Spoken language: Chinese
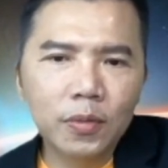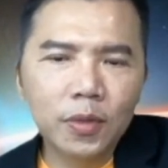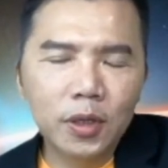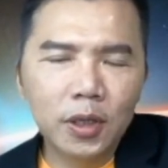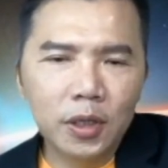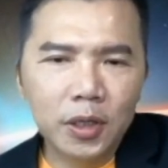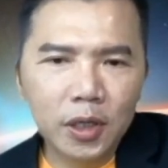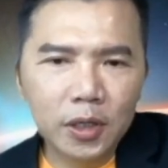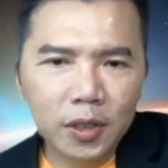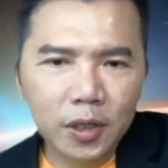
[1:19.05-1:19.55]
已
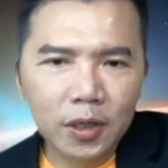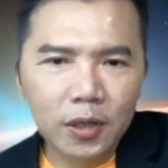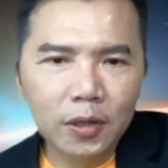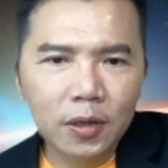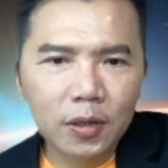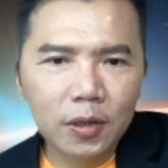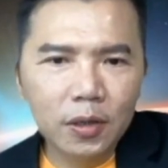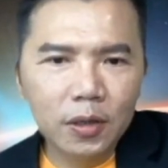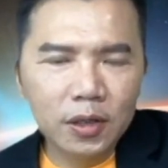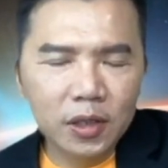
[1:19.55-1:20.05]
经是
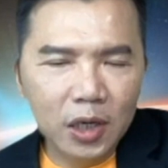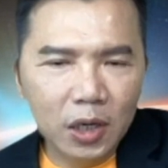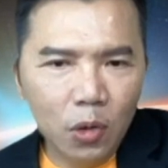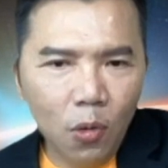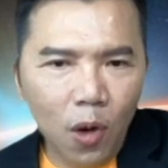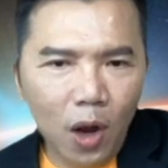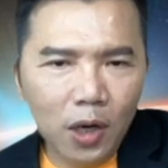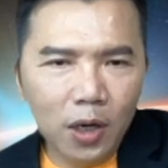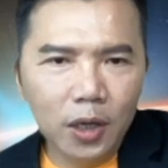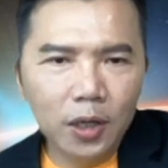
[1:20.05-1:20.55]
进
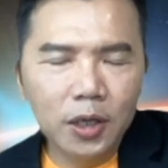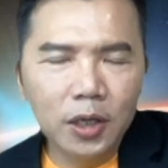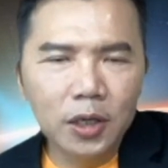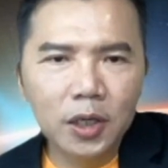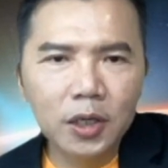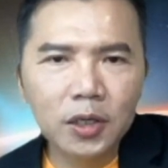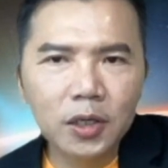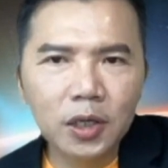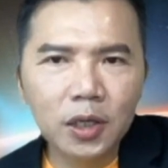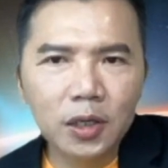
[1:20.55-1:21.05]
化了，已经
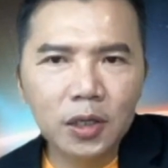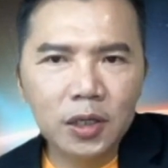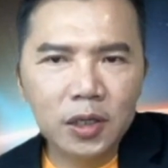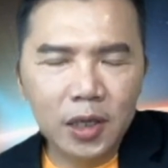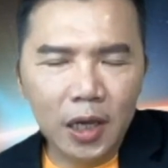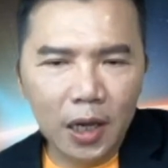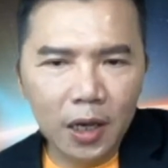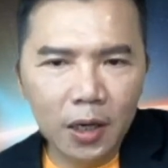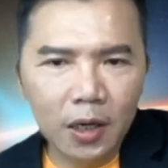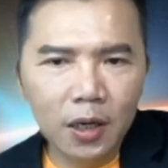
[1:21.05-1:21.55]
是
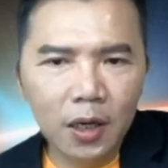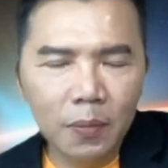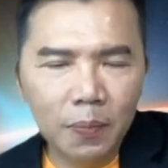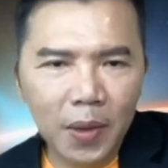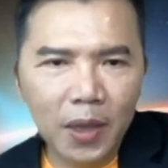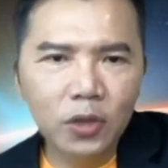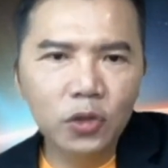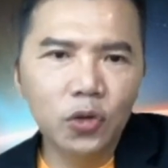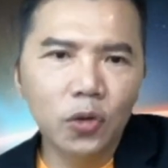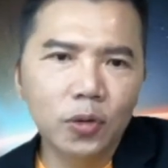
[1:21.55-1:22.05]
结合而
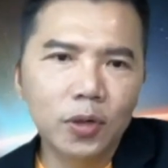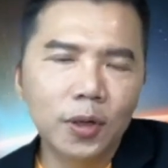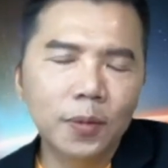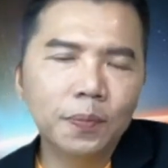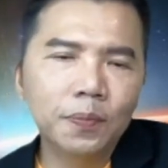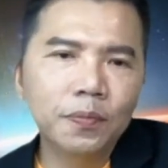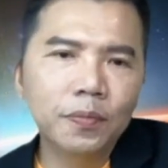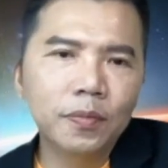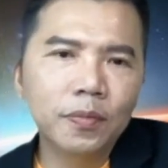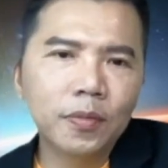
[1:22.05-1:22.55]
变种了，
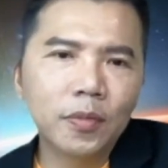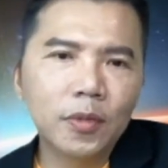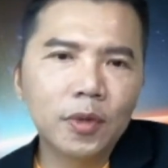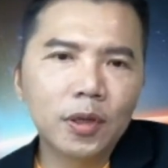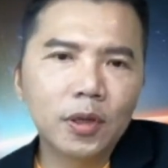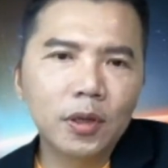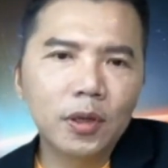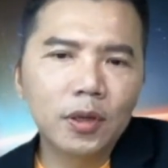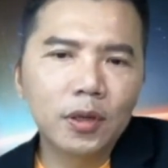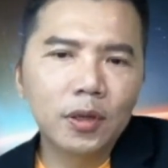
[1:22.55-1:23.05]

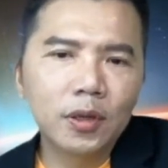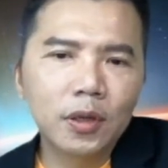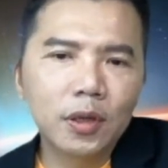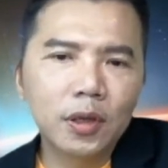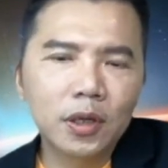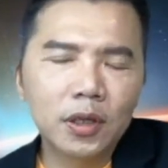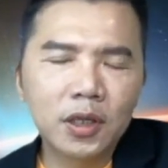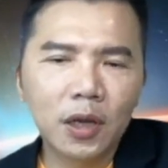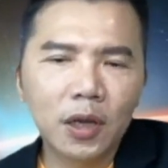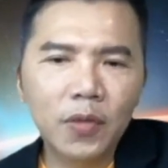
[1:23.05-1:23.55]
已
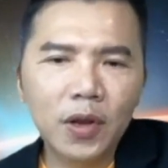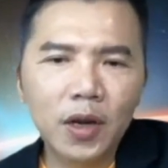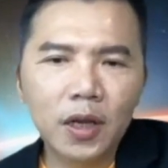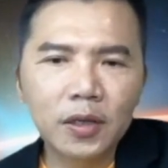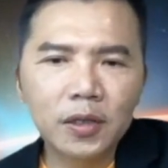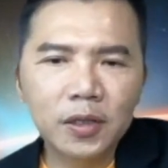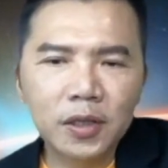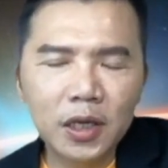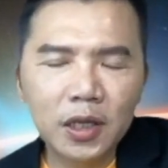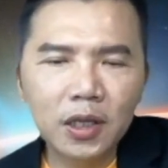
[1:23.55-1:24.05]
经成为了
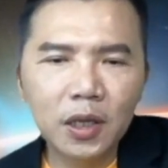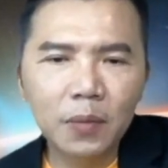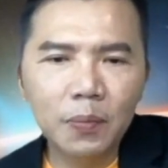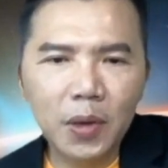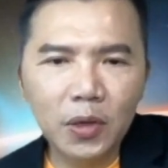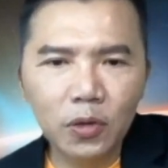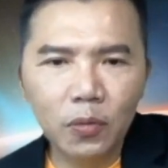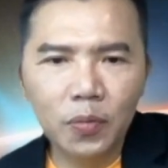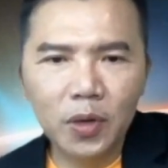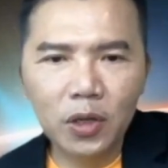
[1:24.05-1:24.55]
新的变
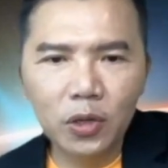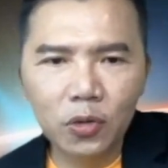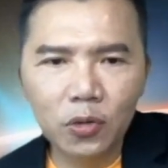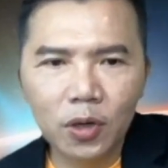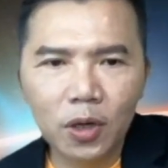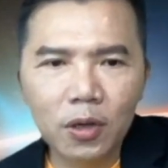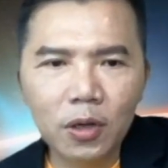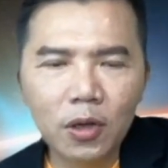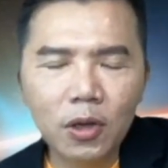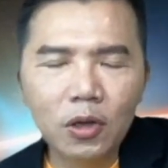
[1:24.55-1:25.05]
种病毒
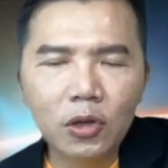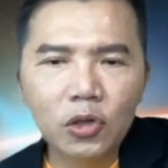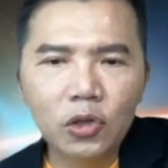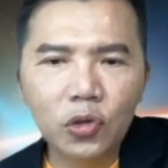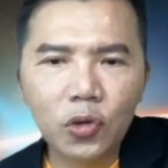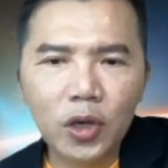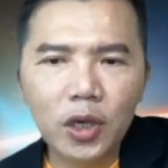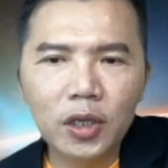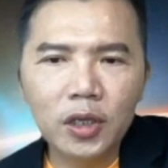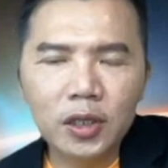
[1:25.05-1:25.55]
了。
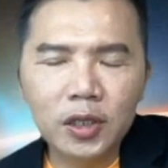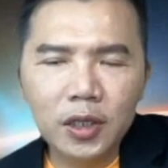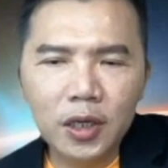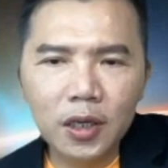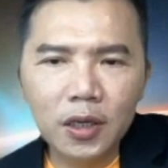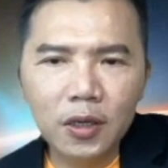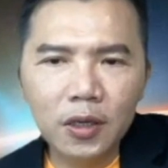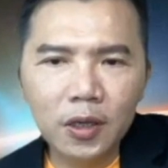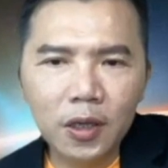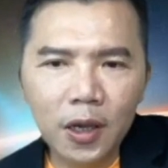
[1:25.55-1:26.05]
所以
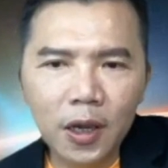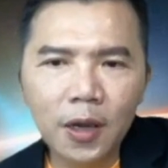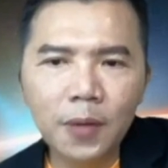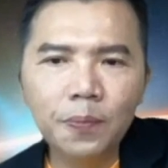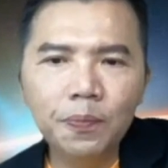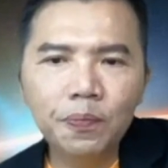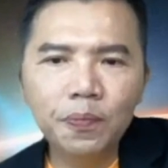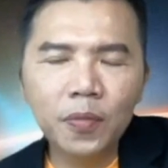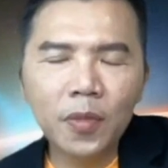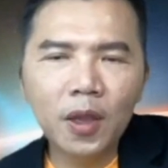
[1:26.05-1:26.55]
今
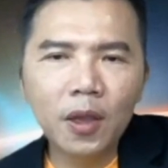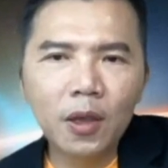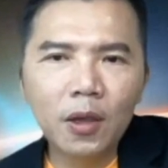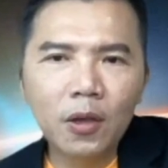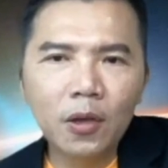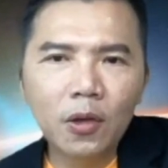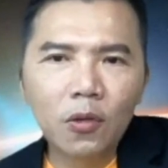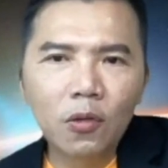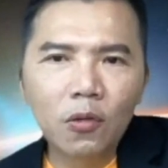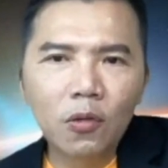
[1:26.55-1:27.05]
天
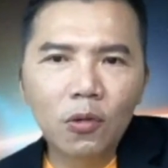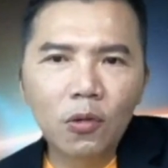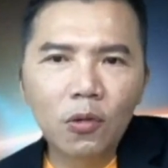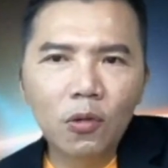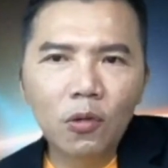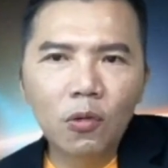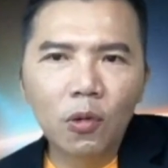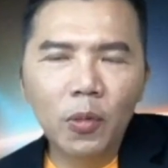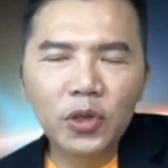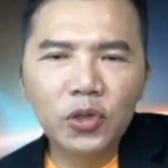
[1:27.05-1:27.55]

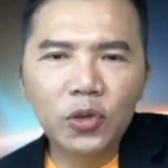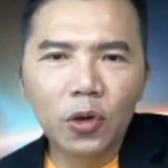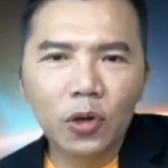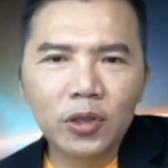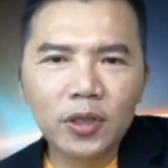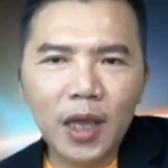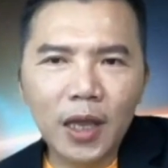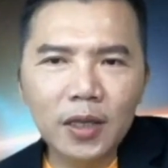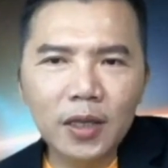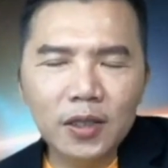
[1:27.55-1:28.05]
我们所
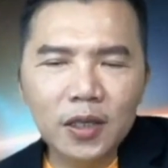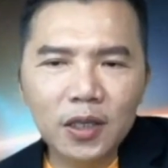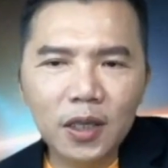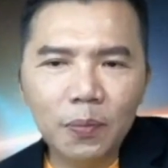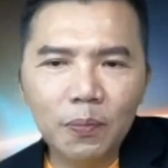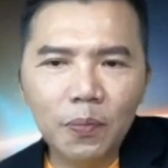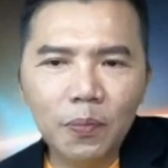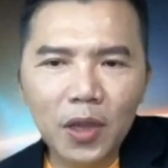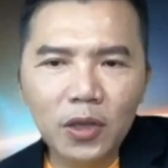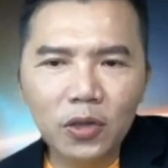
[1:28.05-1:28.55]
担心的
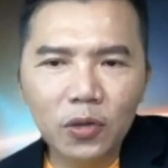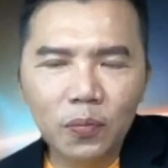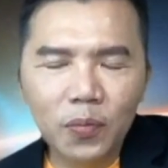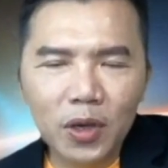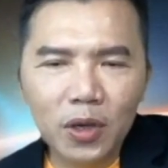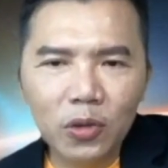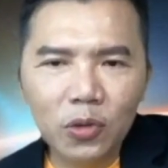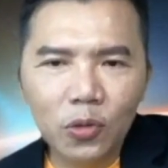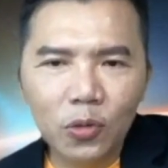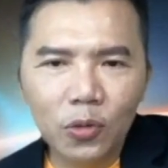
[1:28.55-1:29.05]
变种
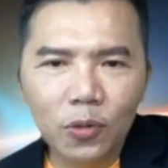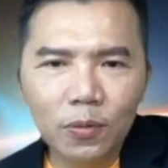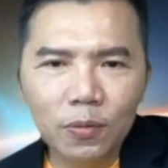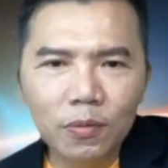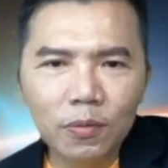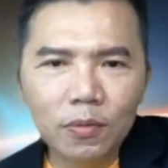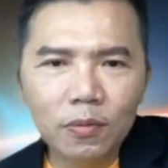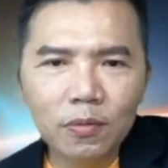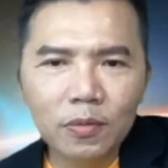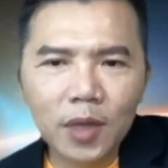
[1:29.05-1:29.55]
病毒，
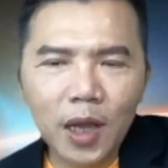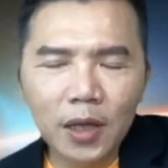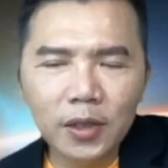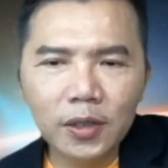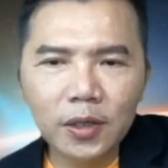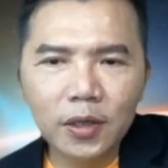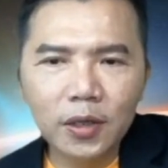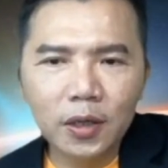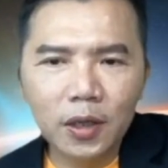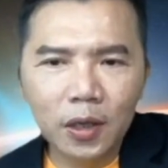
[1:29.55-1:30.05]
它
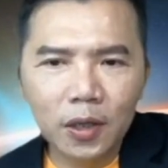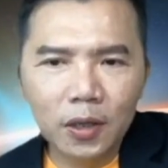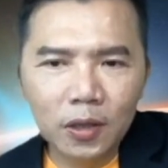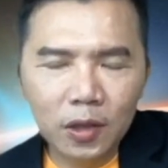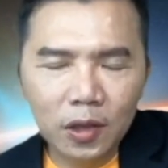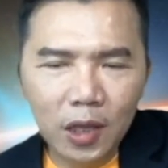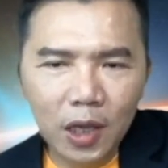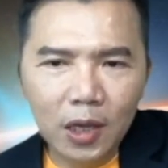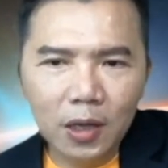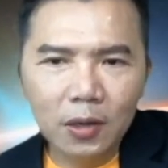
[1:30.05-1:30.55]
是一
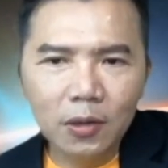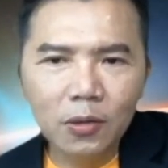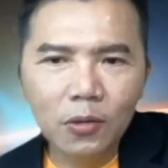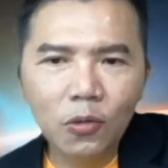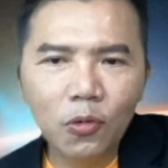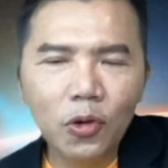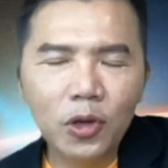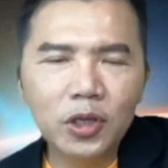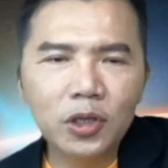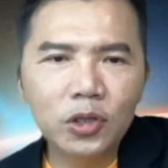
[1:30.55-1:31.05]
定
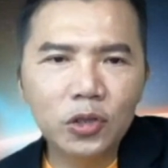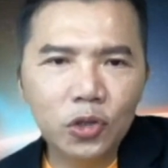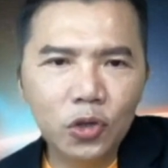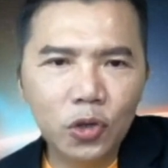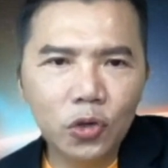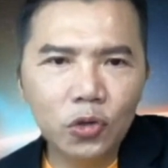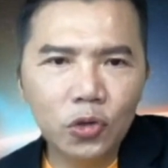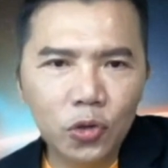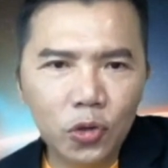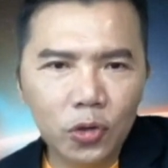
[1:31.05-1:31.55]
会
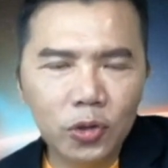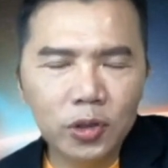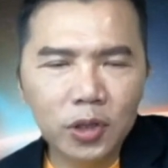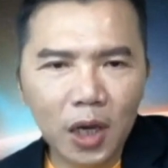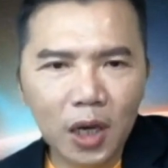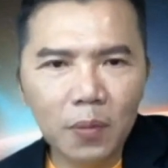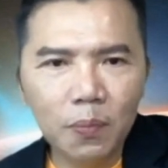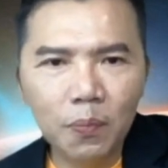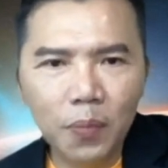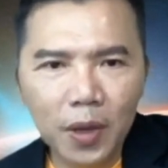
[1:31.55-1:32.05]
继续
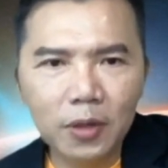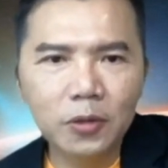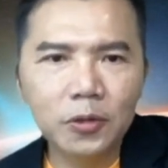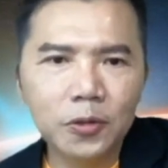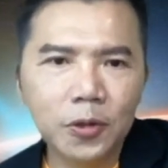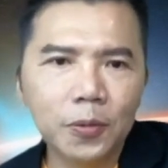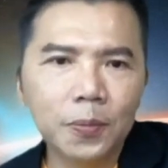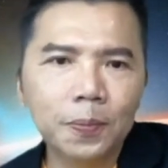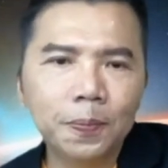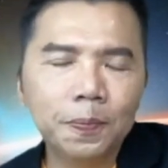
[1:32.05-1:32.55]
在变
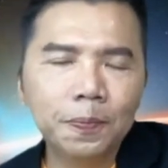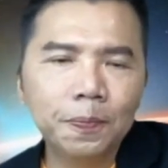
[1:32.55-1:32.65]
种。